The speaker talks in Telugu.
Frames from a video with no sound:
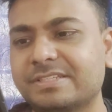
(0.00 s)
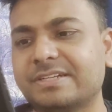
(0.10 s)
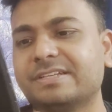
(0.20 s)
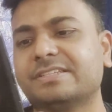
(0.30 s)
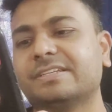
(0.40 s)

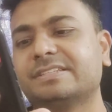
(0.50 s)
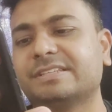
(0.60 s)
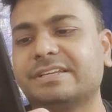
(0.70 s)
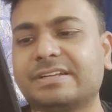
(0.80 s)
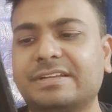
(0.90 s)
జడేజా ఇస్
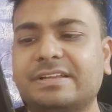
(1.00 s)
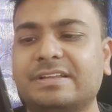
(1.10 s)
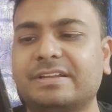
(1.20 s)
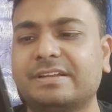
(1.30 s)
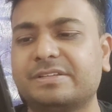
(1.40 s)
దేర్
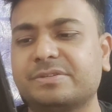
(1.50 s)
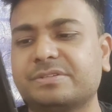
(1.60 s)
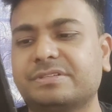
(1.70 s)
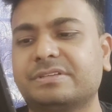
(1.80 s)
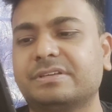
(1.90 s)
నెక్స్ట్
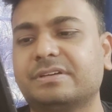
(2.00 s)
వచ్చి